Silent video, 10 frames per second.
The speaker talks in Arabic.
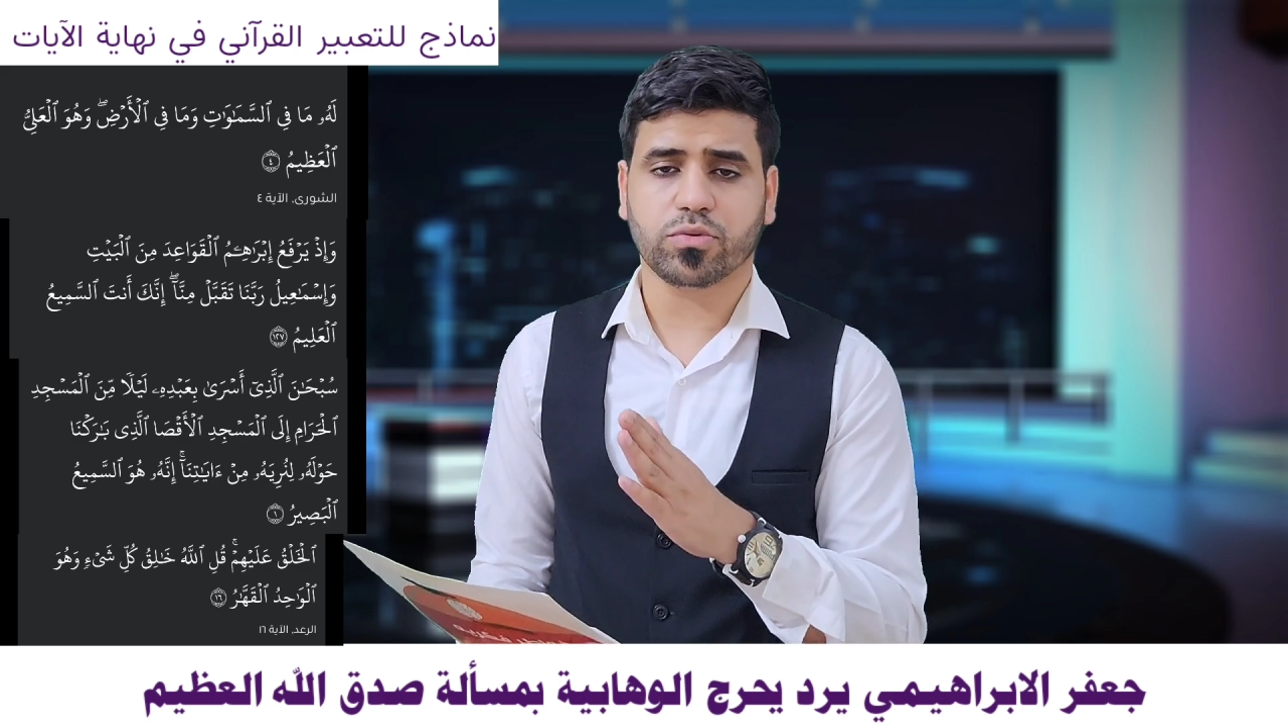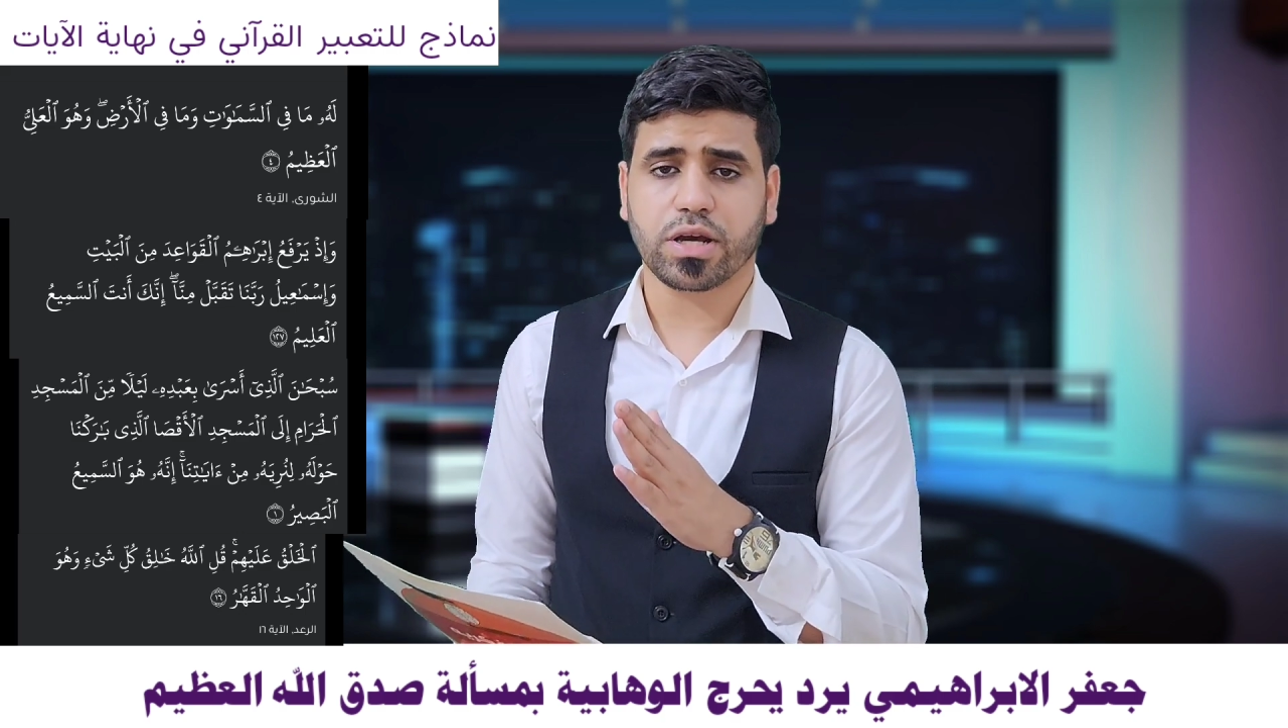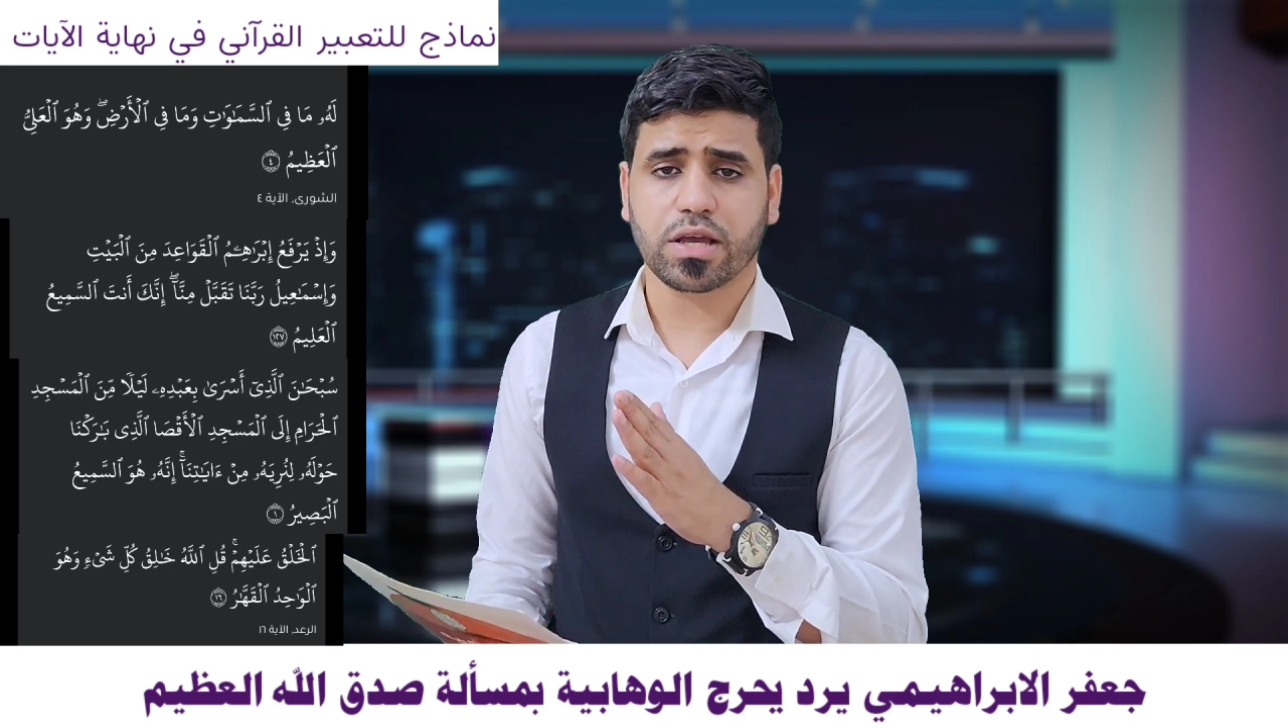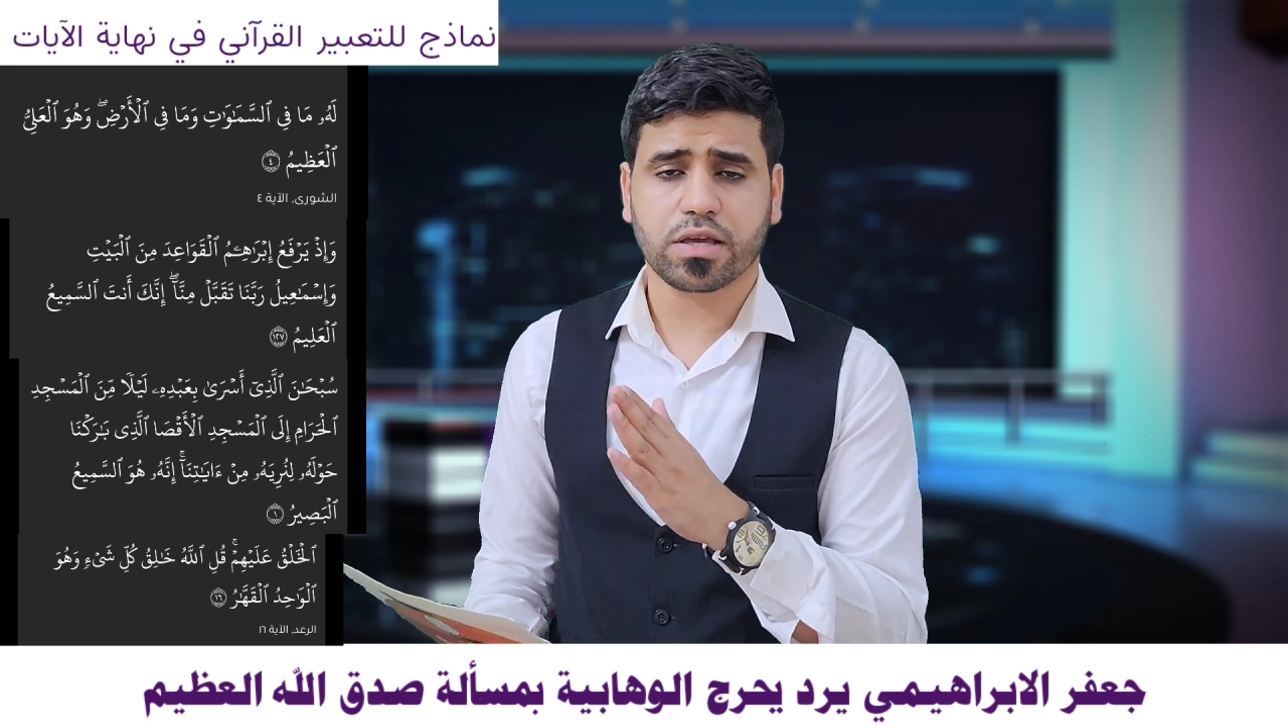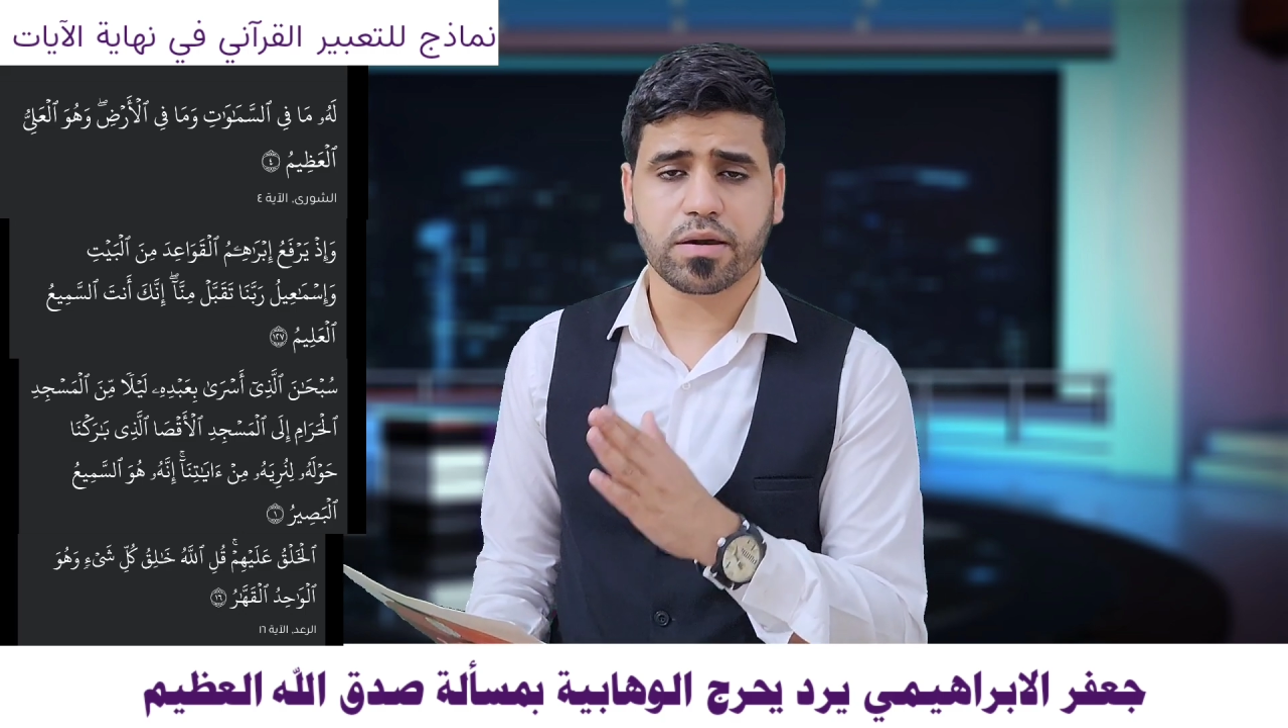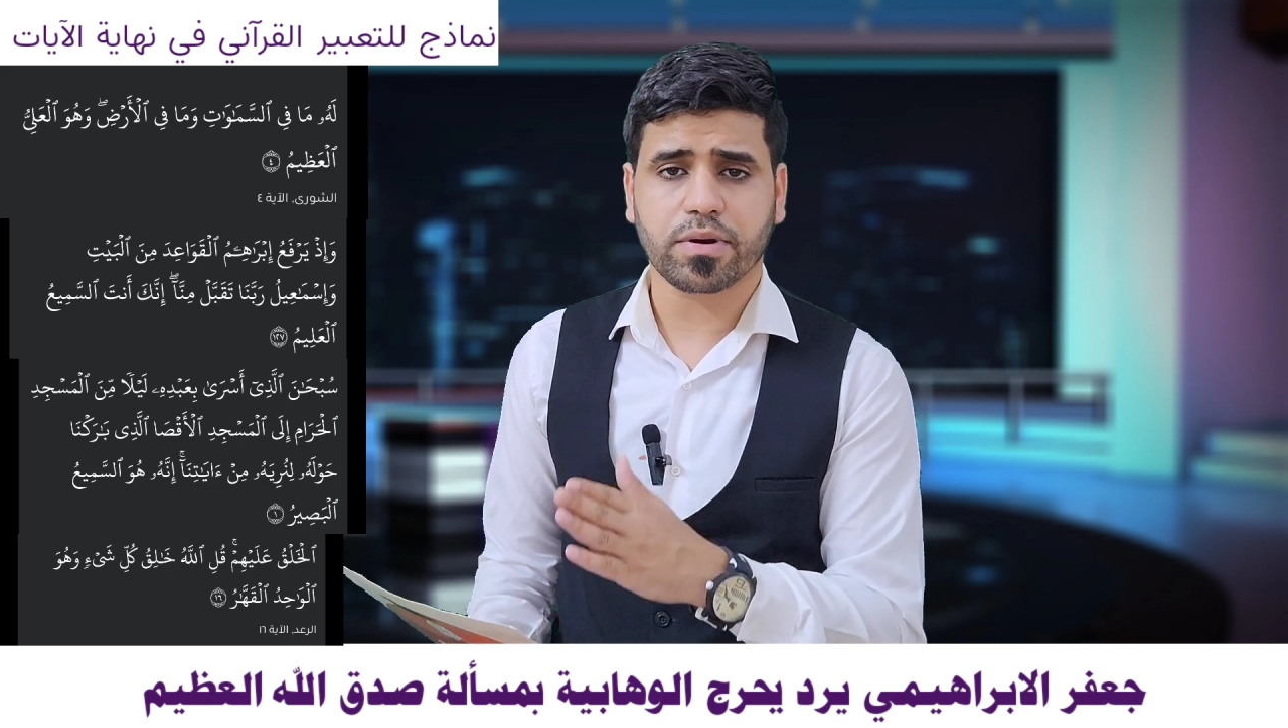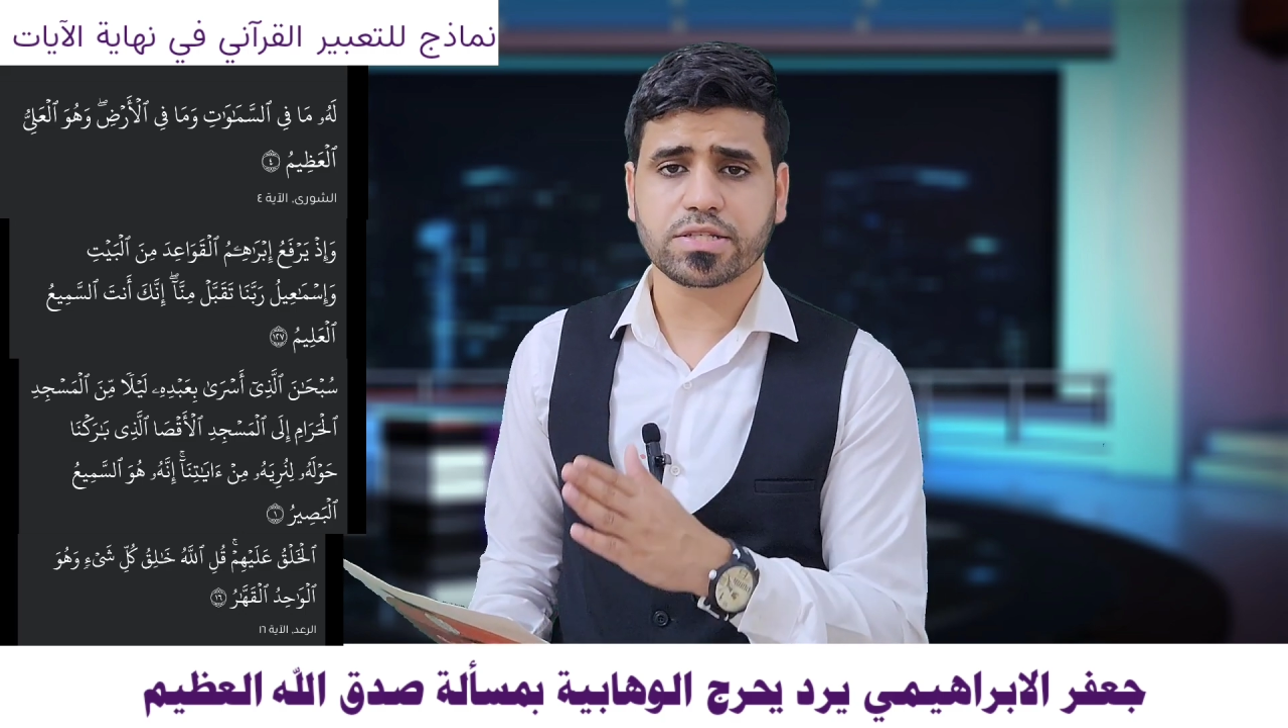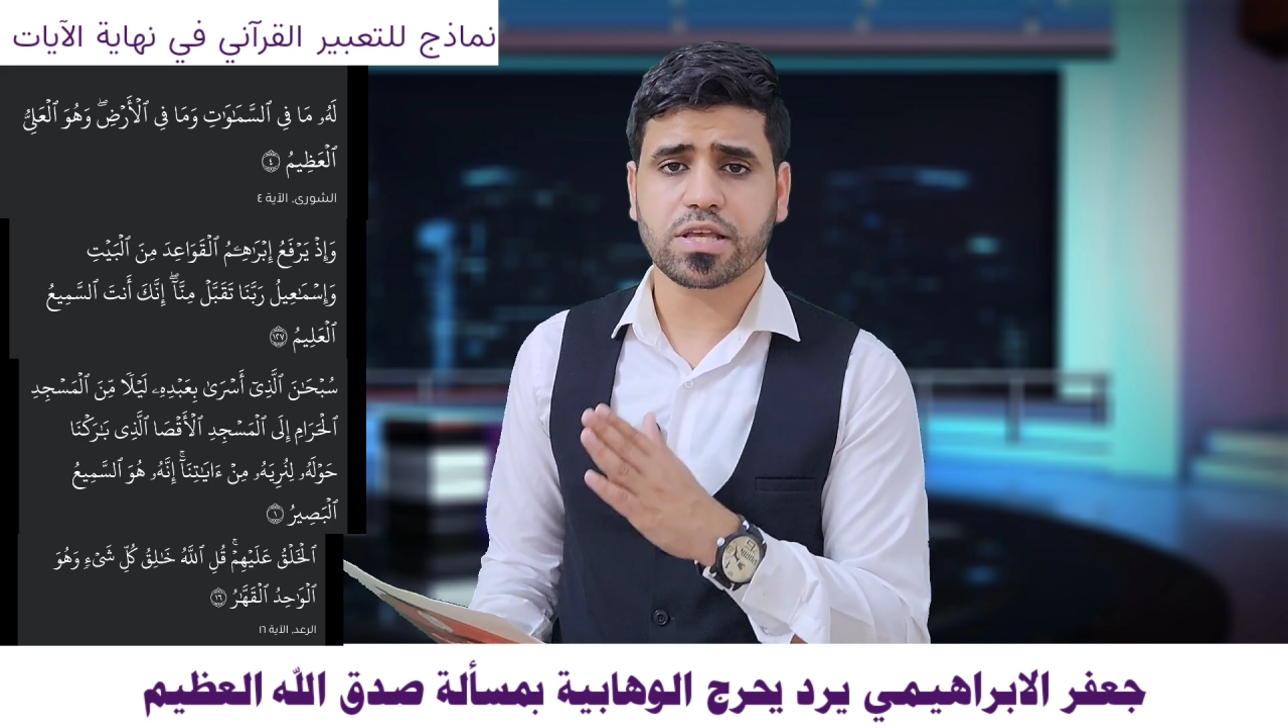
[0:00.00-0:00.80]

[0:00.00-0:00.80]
وكما